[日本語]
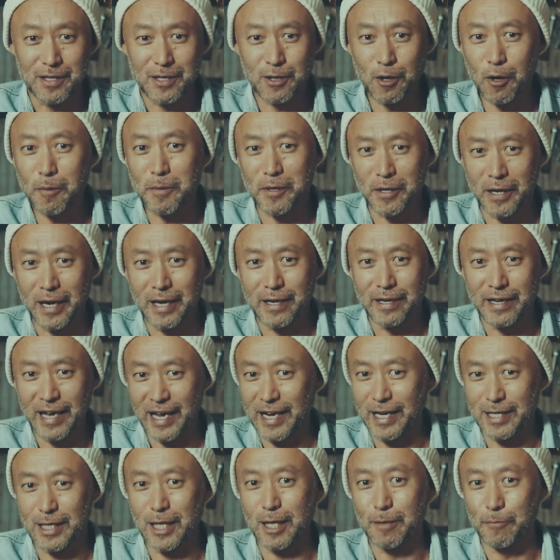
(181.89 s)
興味の
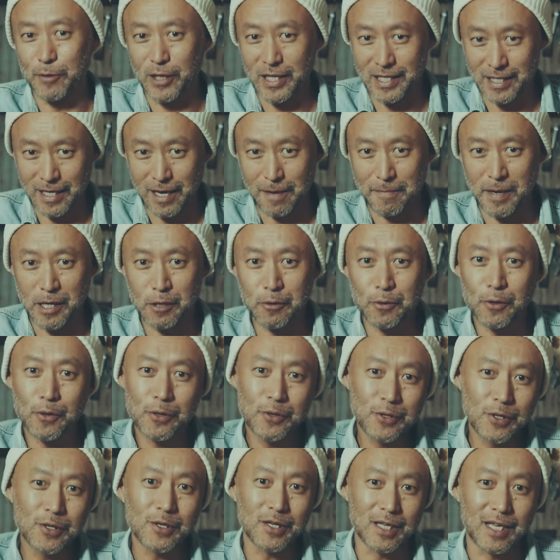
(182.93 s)
ない方でもですね、この
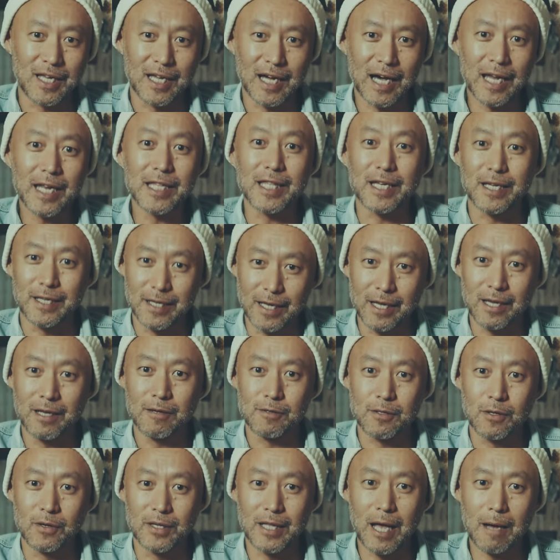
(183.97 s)
冬に新たにね、
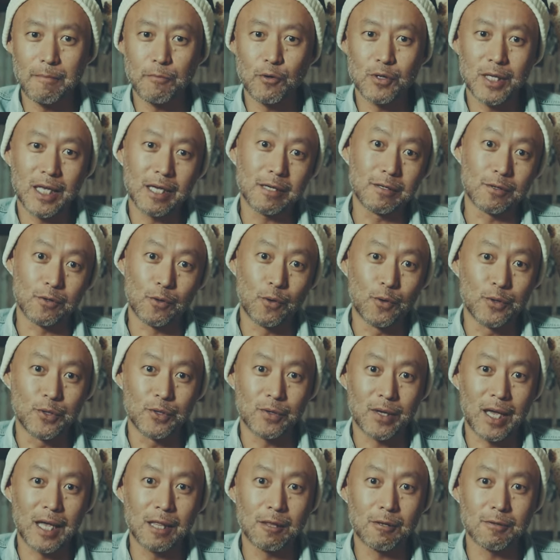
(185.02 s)
その暖房器具の購
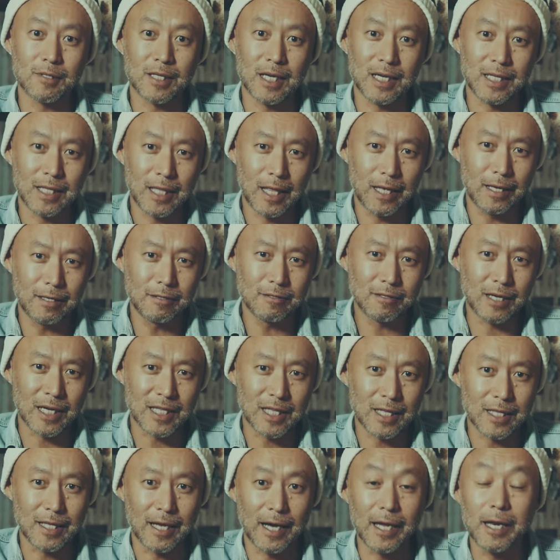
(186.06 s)
入を検討されている
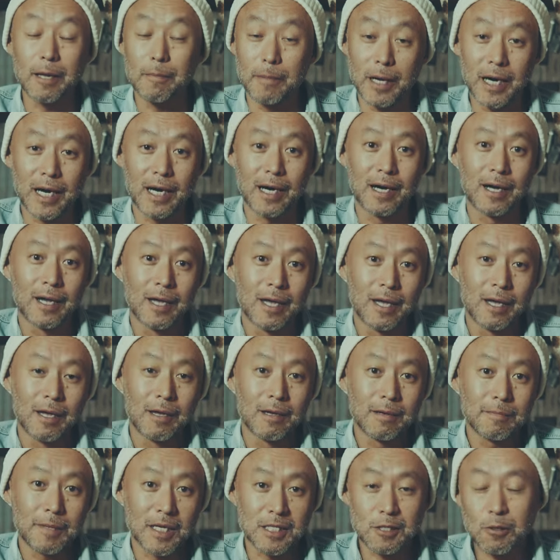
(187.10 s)
方であれば、
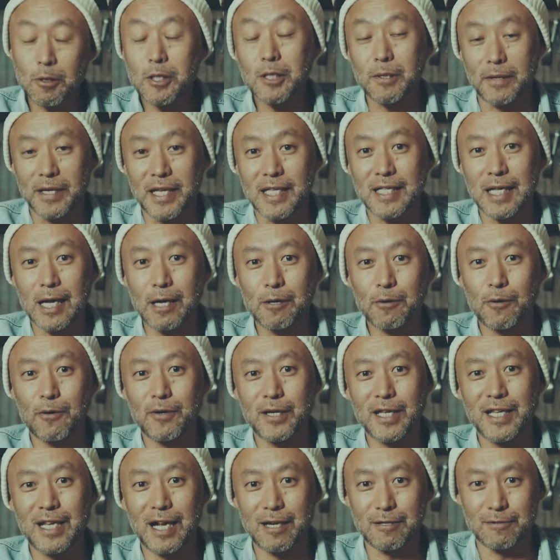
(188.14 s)
少しはね、参
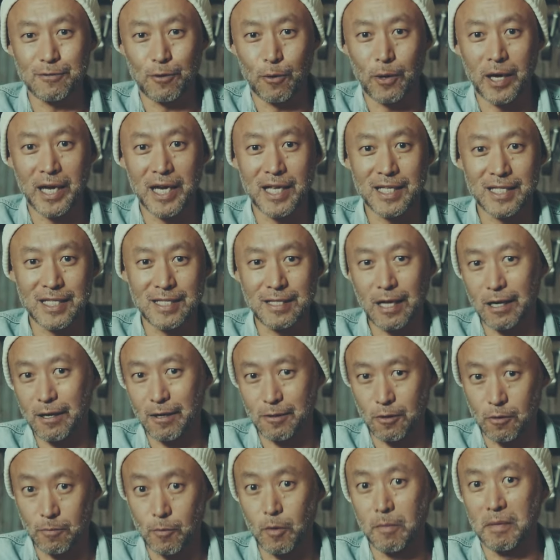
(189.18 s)
考になるお話になる
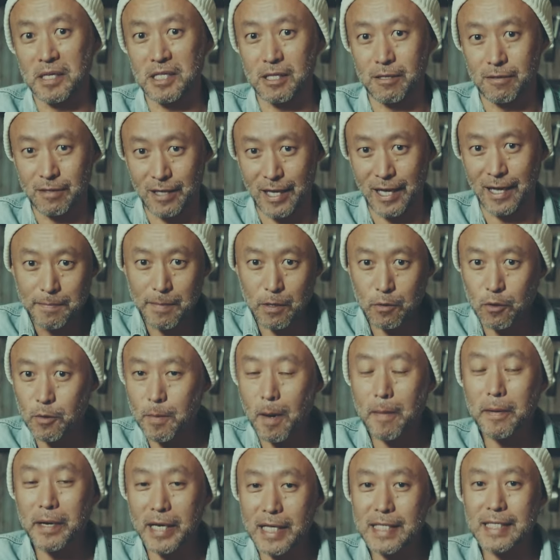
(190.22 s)
かと思いますので、この
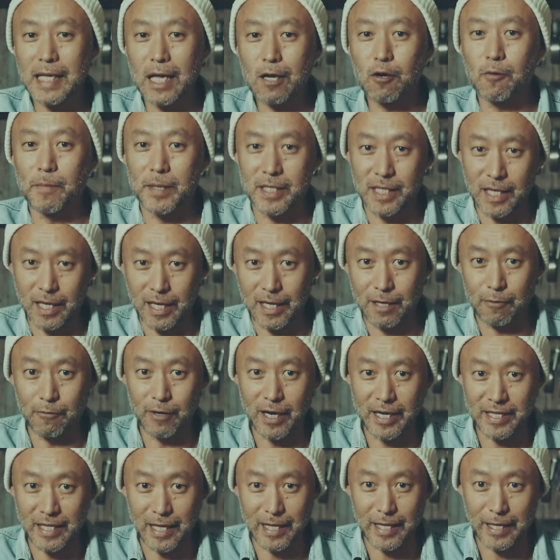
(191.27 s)
ままね、最後までご
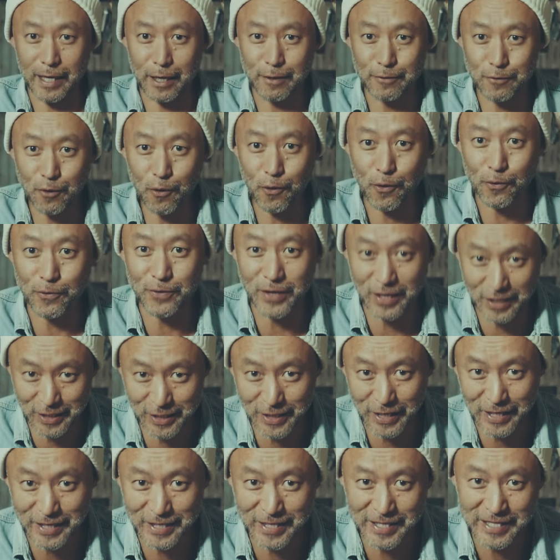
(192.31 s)
覧いただけると嬉し
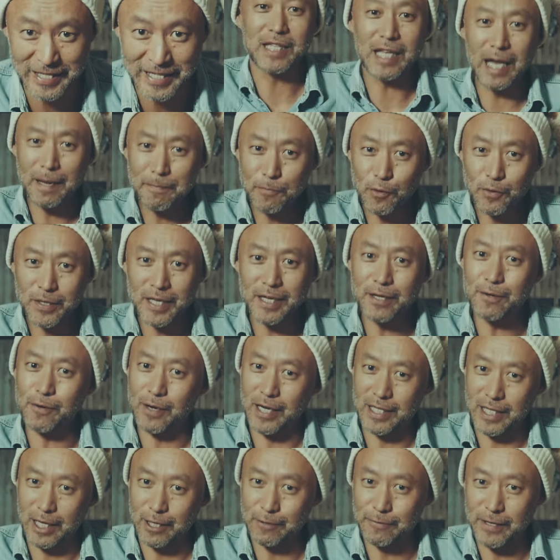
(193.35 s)
いです。暖房器具を
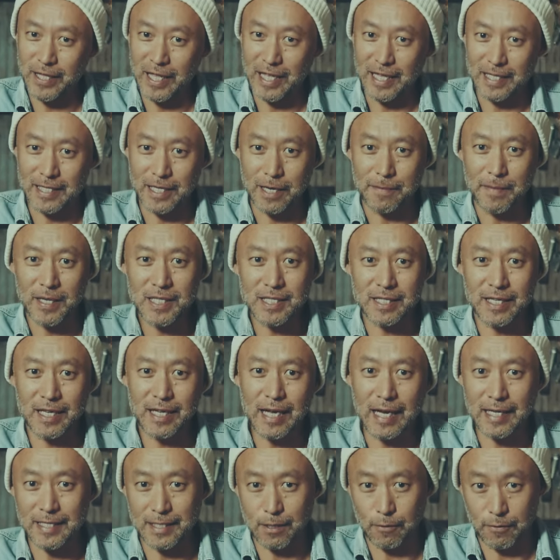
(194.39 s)
語る上でですね、まず理
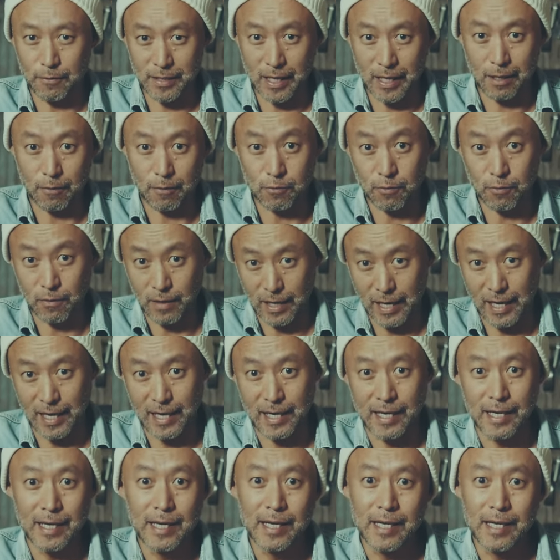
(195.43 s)
解しておきたいことが、